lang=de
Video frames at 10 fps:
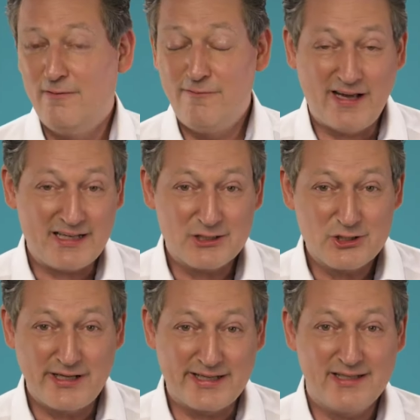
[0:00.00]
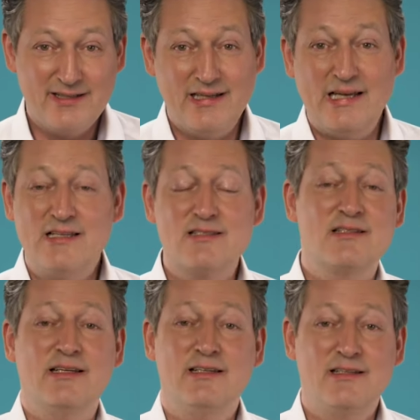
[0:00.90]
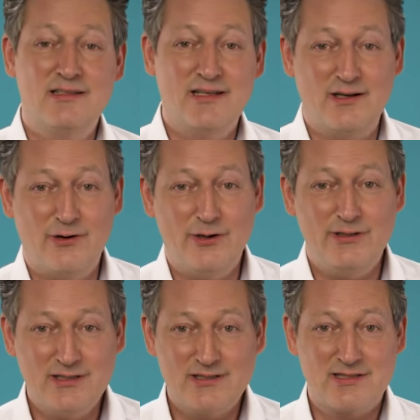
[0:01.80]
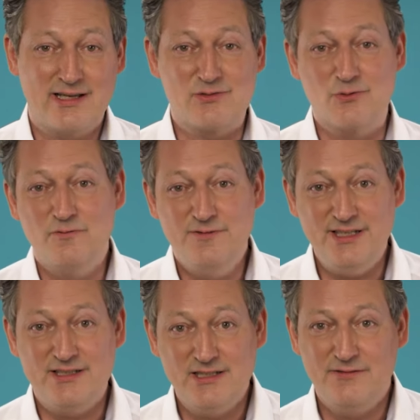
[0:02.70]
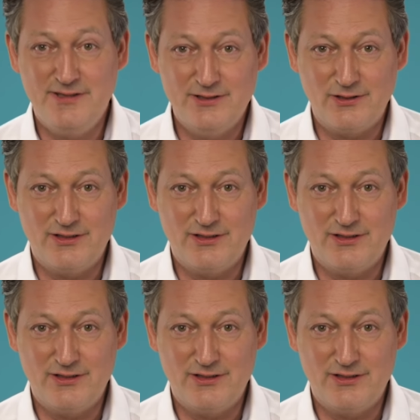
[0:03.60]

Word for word: Faktenchecken ist in der heutigen Zeit so wichtig wie noch